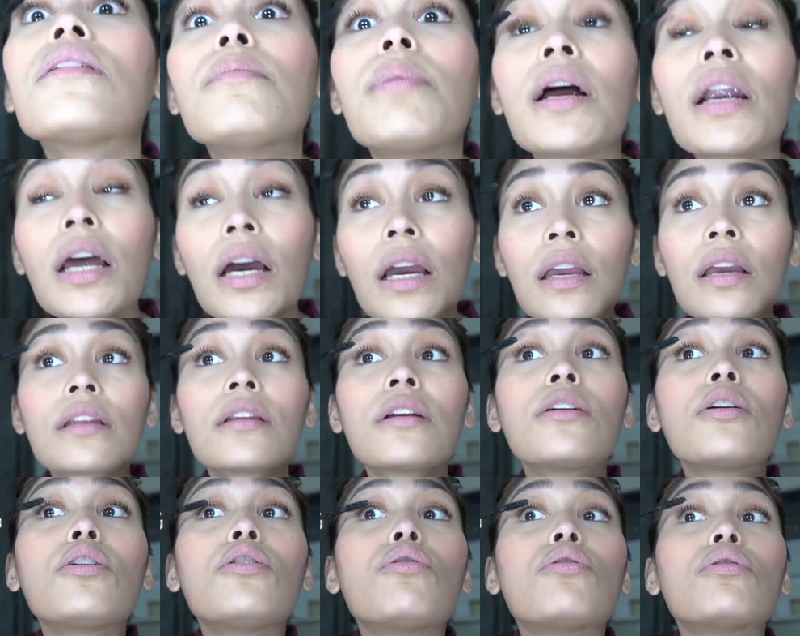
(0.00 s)
Ba, diba?
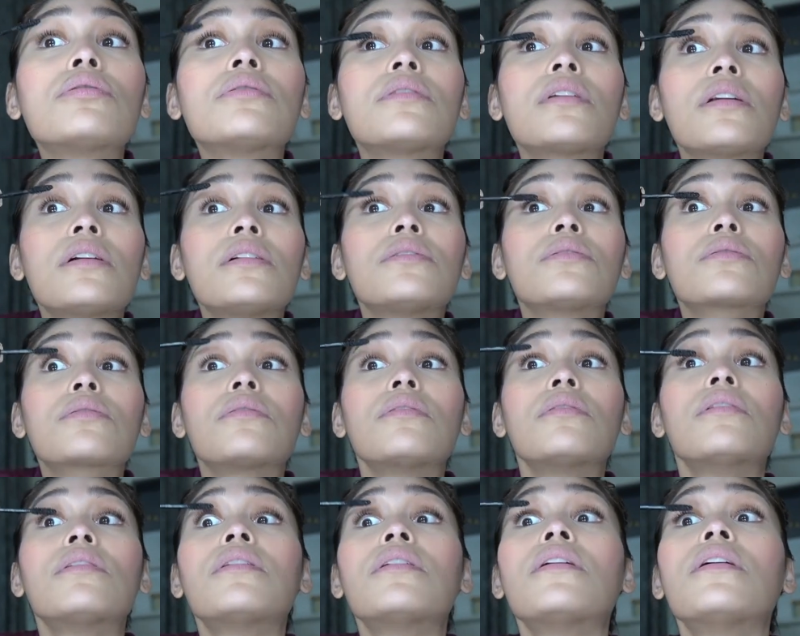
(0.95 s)
nakikita niyo yung nostrils
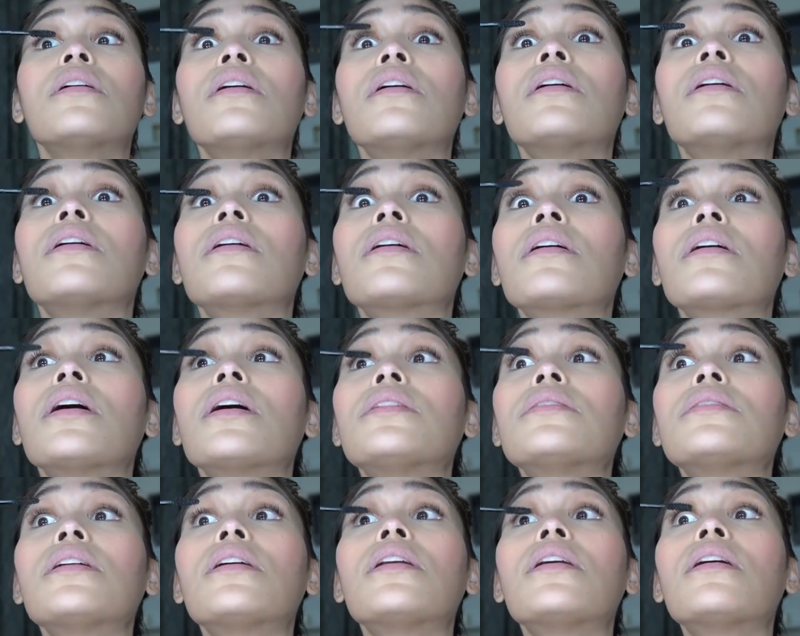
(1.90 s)
ko.
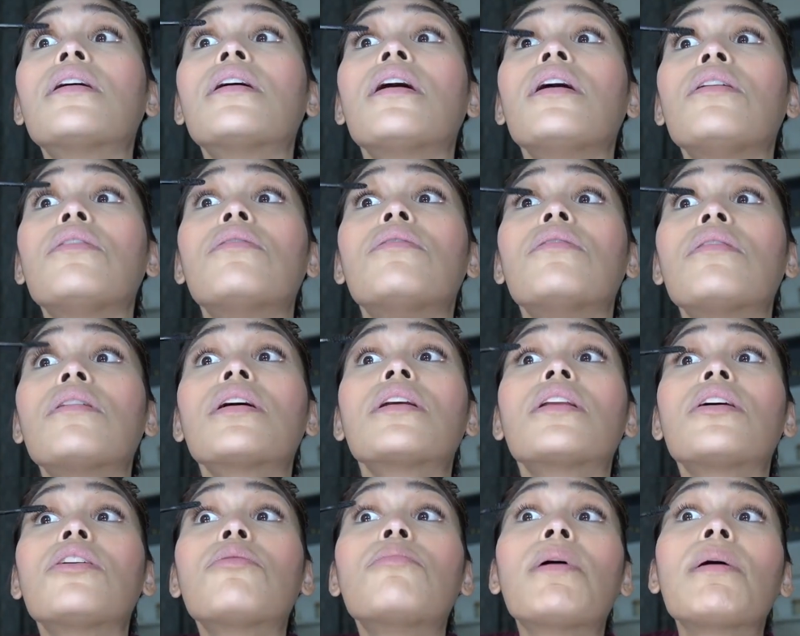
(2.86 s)
Kaya sana, ano,
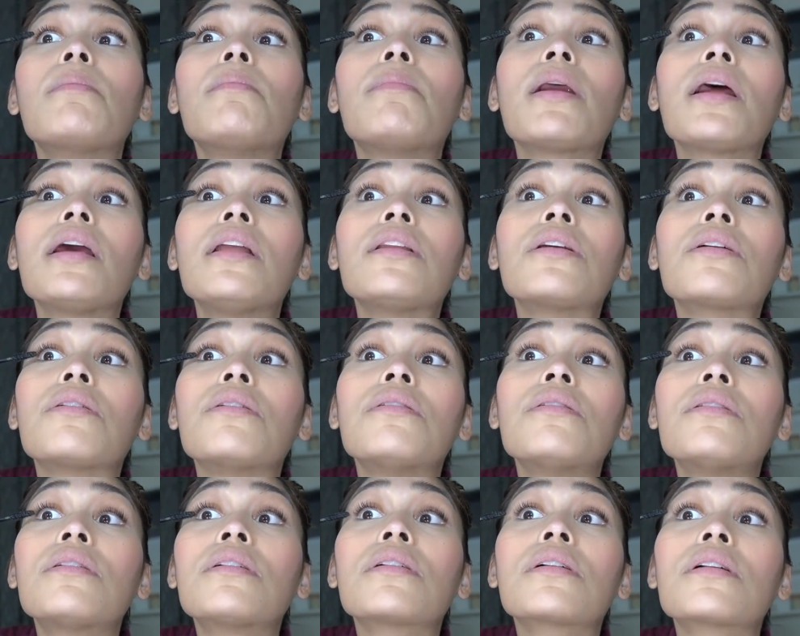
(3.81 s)
kita niyo ba yung brain
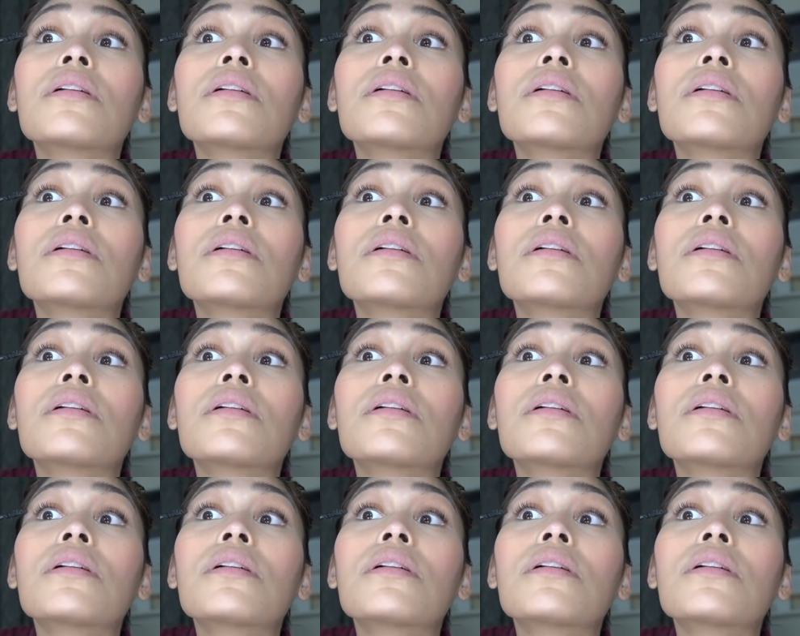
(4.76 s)
ko?